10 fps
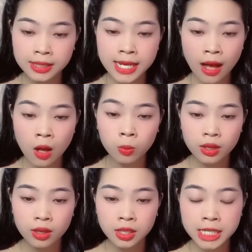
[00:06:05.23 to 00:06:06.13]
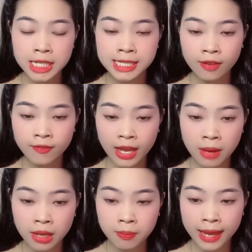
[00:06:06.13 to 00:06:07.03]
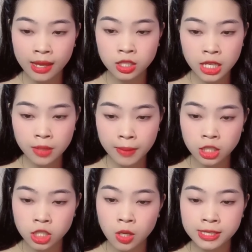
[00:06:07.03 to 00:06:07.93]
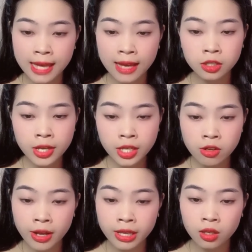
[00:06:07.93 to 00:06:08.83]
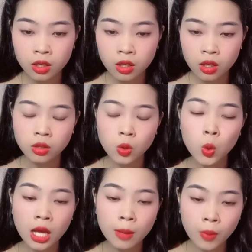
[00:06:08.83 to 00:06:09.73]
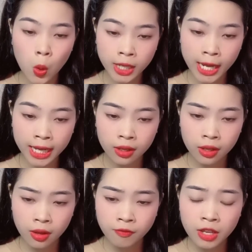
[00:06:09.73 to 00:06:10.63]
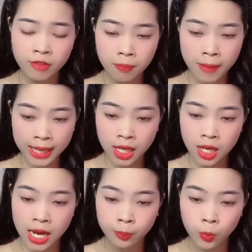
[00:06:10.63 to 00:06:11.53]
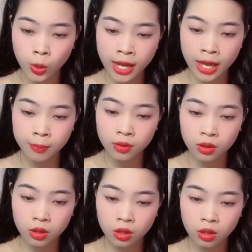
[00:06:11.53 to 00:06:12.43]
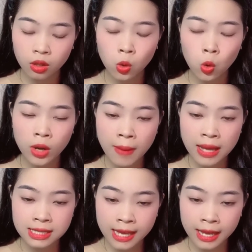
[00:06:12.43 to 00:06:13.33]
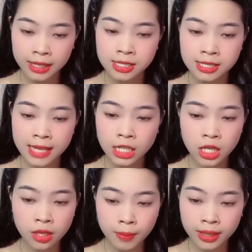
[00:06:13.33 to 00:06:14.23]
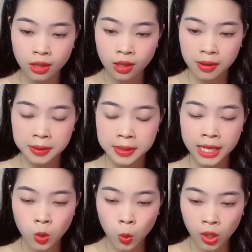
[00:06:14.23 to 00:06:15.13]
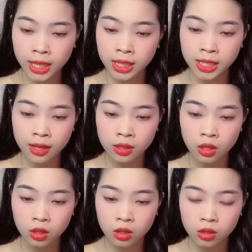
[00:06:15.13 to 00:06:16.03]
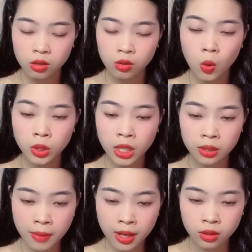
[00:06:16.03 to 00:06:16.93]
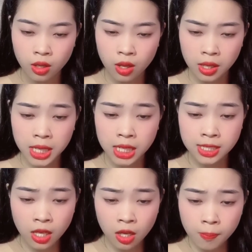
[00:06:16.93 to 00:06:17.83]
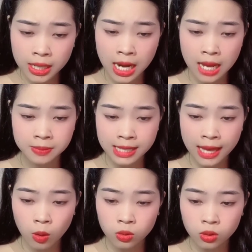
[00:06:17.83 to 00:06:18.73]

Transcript: đi học, nhìn dáng vẻ bạn bè chính mình trong sáng tươi cười. Cô thầm hổ thẹn về việc bản thân làm mỗi đêm. Cô đã bán rẻ thân xác chính mình để đổi lấy tiền. Cô thật bẩn, thật dơ bẩn làm sao.